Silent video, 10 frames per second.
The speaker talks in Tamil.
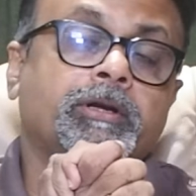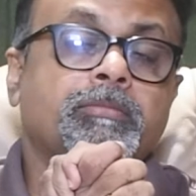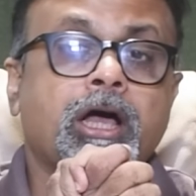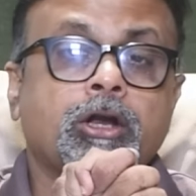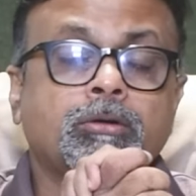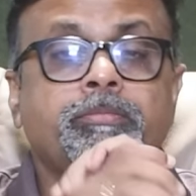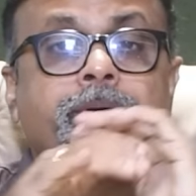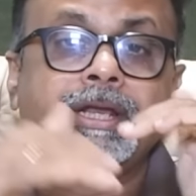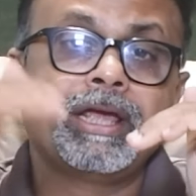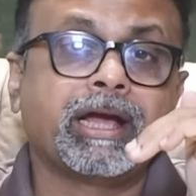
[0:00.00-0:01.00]
பெரும்பாலும்
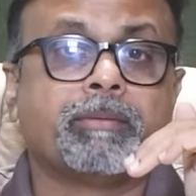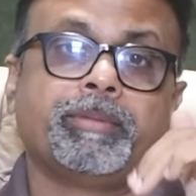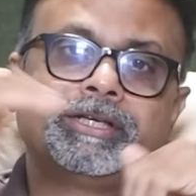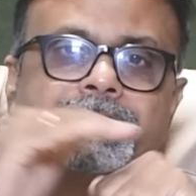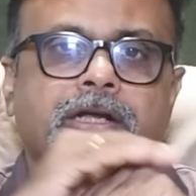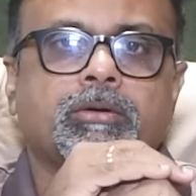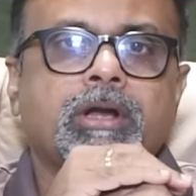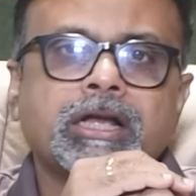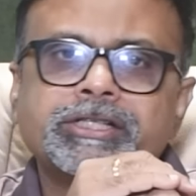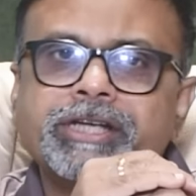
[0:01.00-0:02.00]
பெரிய கம்பெனிஸாக
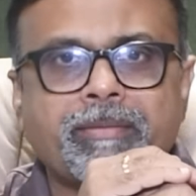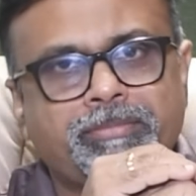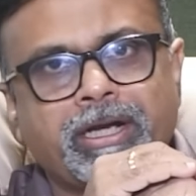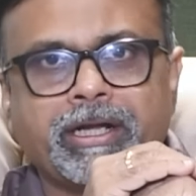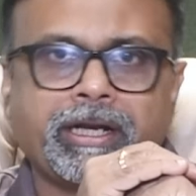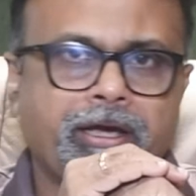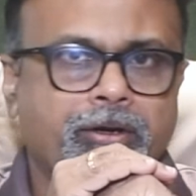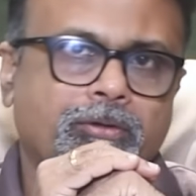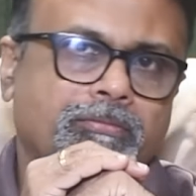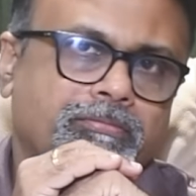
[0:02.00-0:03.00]
இருக்கும் லார்ஜ் கேப் தான் நிறைய
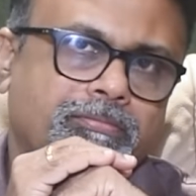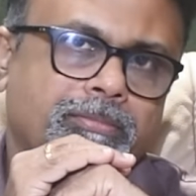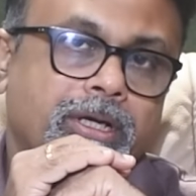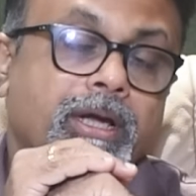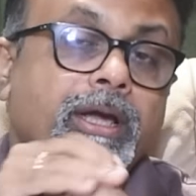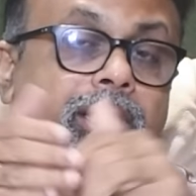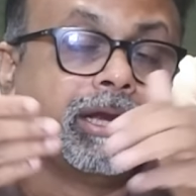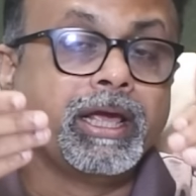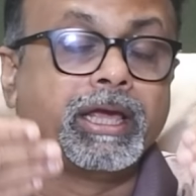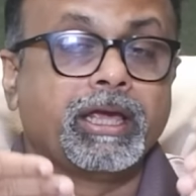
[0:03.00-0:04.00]
இருக்கும்
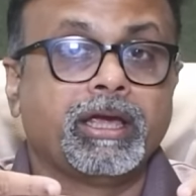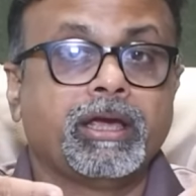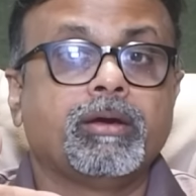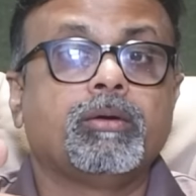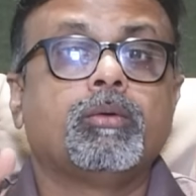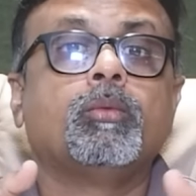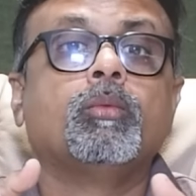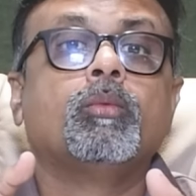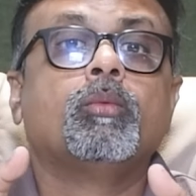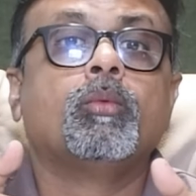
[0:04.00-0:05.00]
இன்றைக்கி
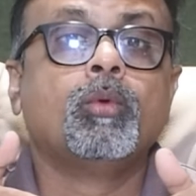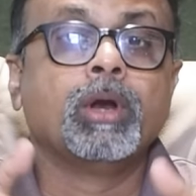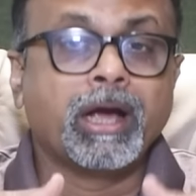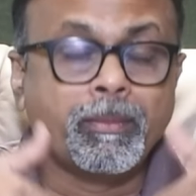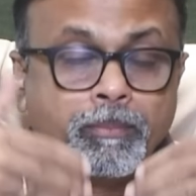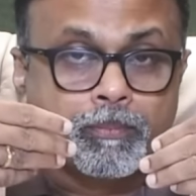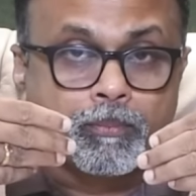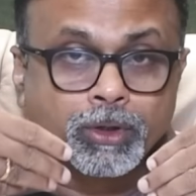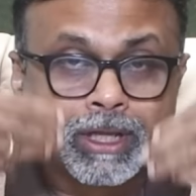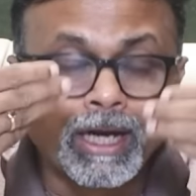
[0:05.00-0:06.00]
உலக
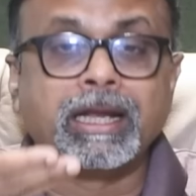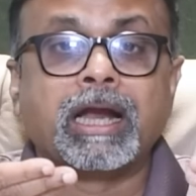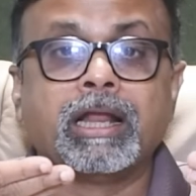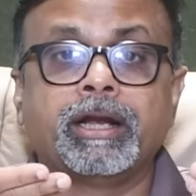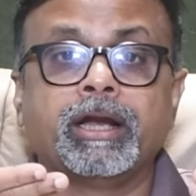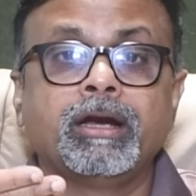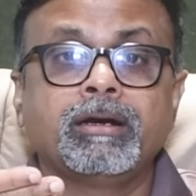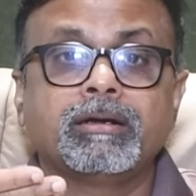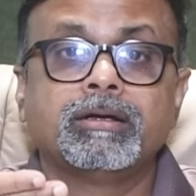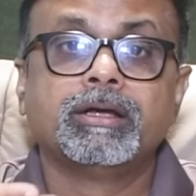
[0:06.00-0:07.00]
முதலீட்டாளர்கள்
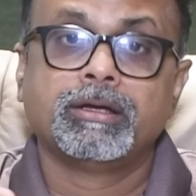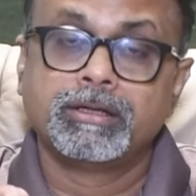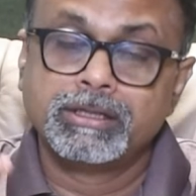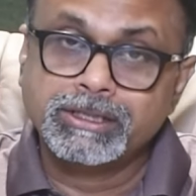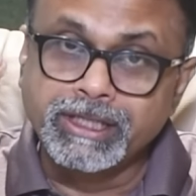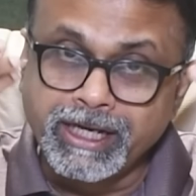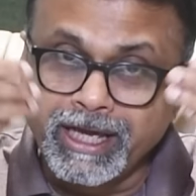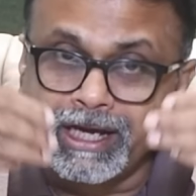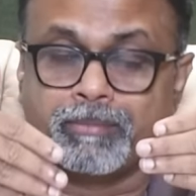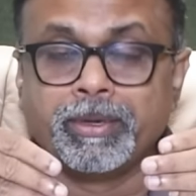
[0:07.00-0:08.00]

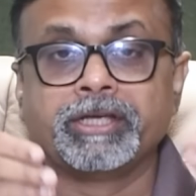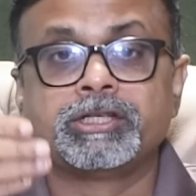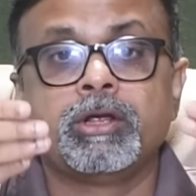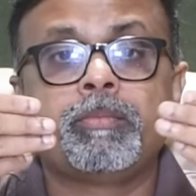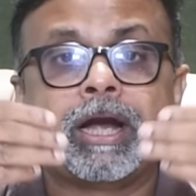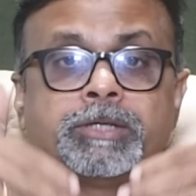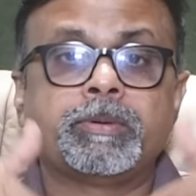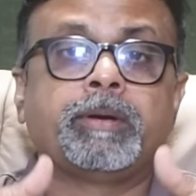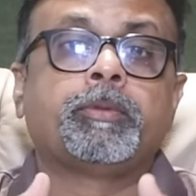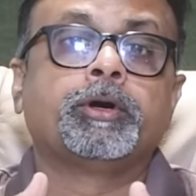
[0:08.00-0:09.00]
சிறிய கம்பெனிஸ்லையும்
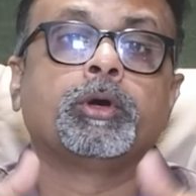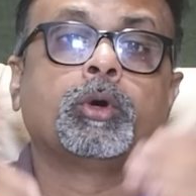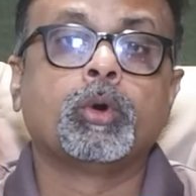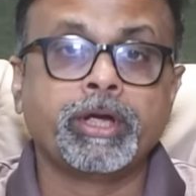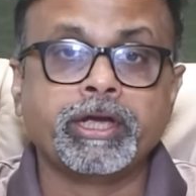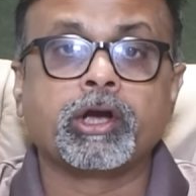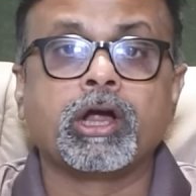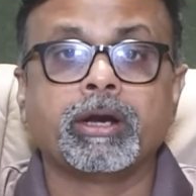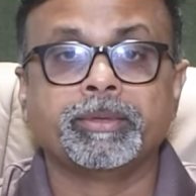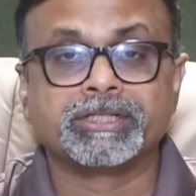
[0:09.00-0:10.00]
பார்ட்டிசிபேட் பண்ணோம் க்ரோயிங்
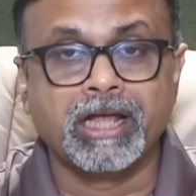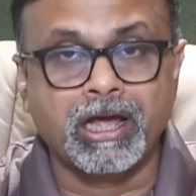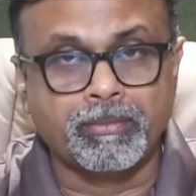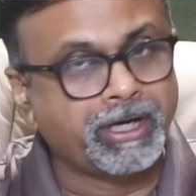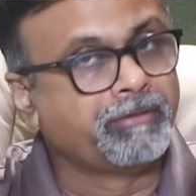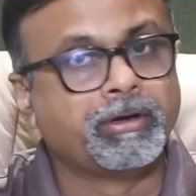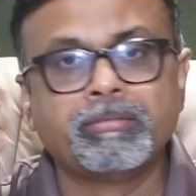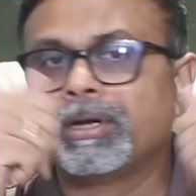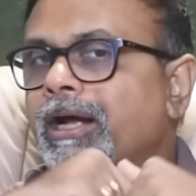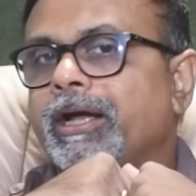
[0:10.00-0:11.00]
எக்கானமிஸில் அப்படின்னு
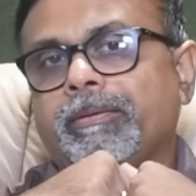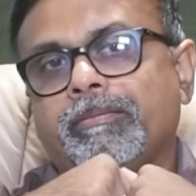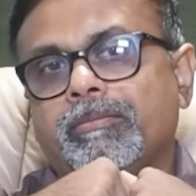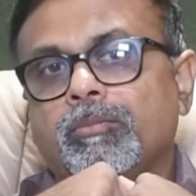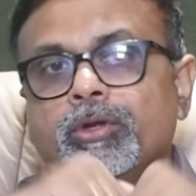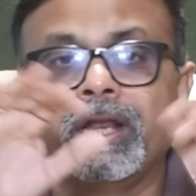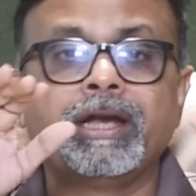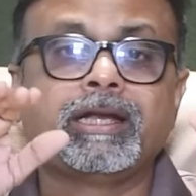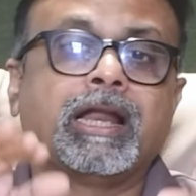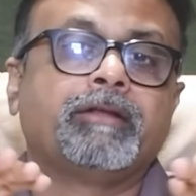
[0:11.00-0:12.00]
விரும்புகிறாங்க
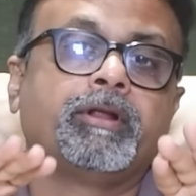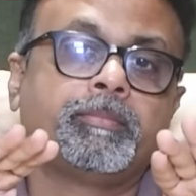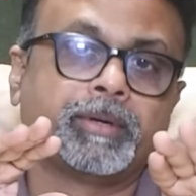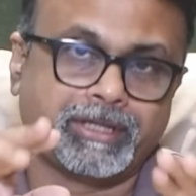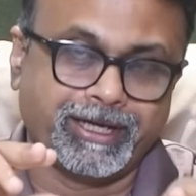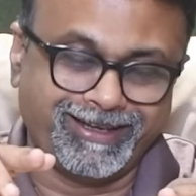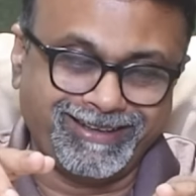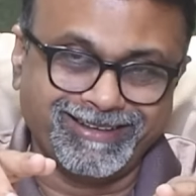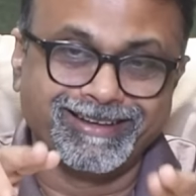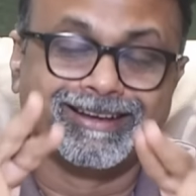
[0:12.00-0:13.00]
முதலீட்டாளர் விருப்பத்தை
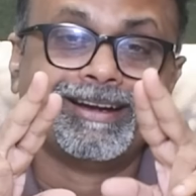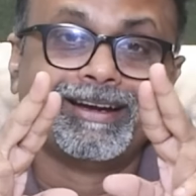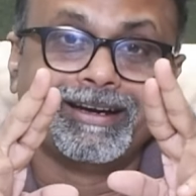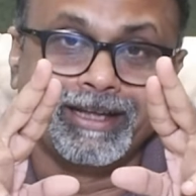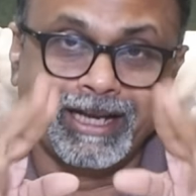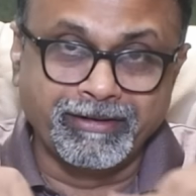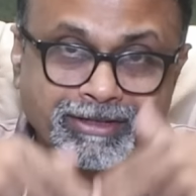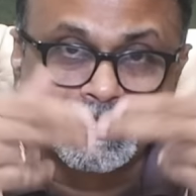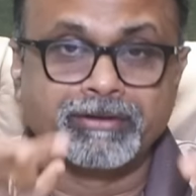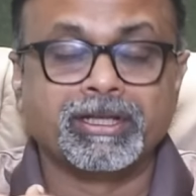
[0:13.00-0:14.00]

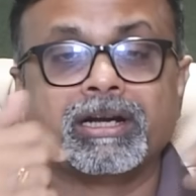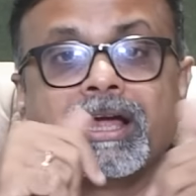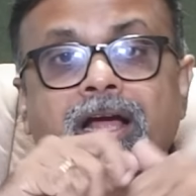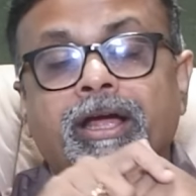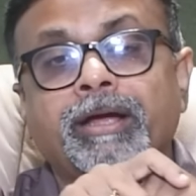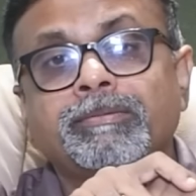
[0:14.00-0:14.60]
நிறைவு செய்வதற்காக